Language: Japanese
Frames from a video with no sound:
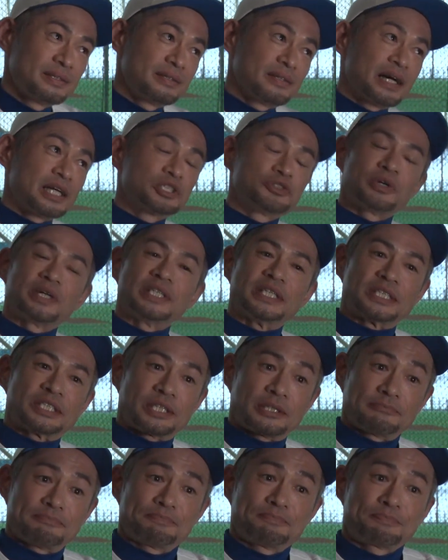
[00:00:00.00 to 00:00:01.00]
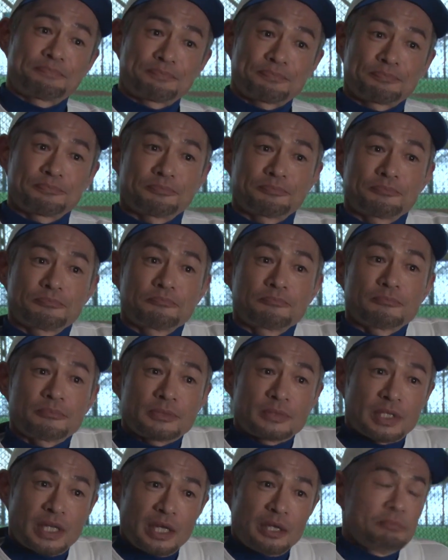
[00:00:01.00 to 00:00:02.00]
味わいでし
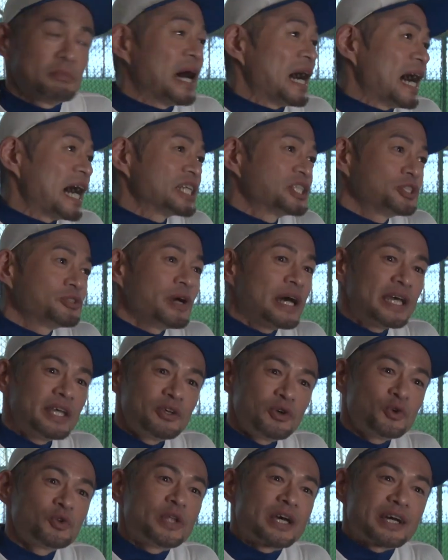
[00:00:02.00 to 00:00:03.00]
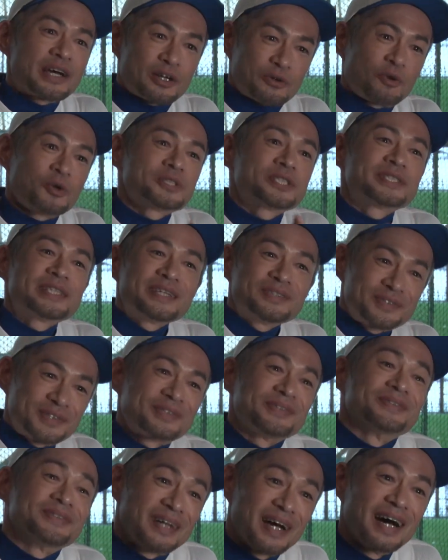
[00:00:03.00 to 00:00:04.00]
た、はい、まあ味わいをなんか越してるっ
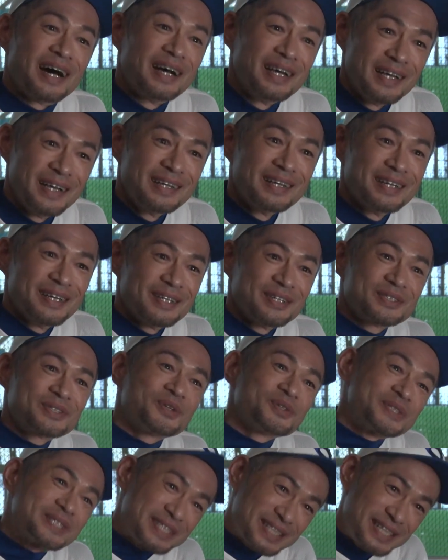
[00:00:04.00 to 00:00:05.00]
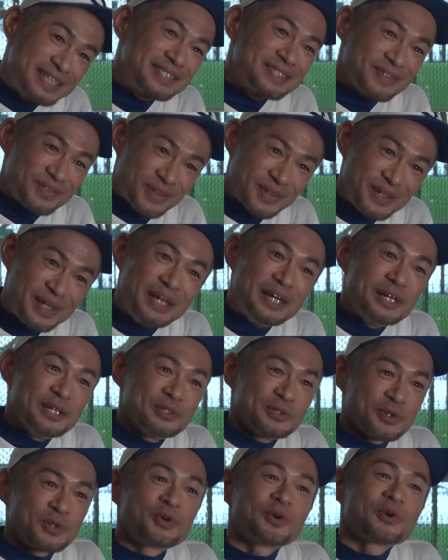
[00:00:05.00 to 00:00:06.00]
ていうか、そっちその
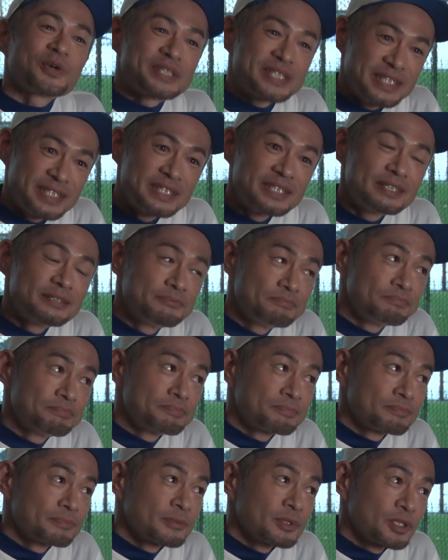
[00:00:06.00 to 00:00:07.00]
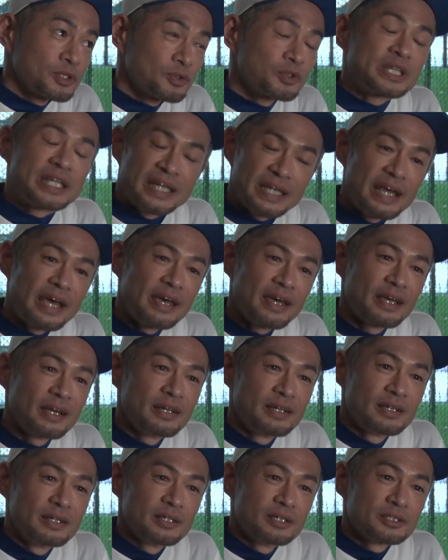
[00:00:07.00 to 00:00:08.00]
喉越し、そのキレ、
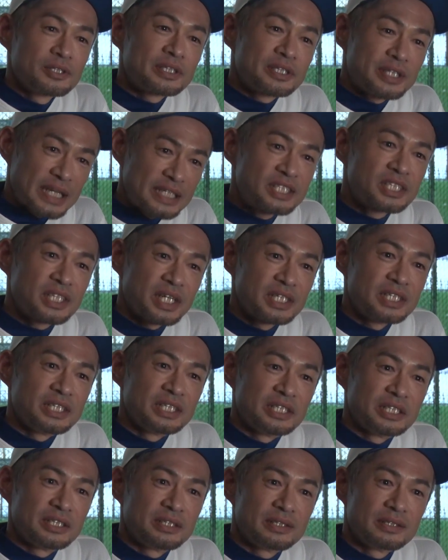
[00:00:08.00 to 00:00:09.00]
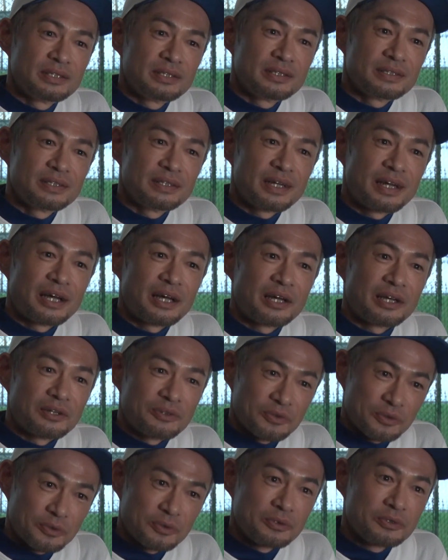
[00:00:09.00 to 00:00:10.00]
それ確かにあ
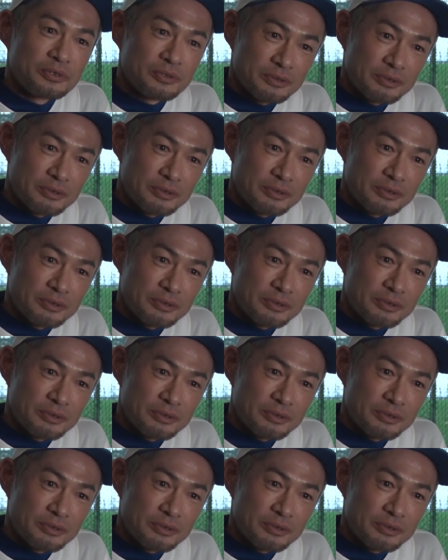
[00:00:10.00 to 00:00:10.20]
の、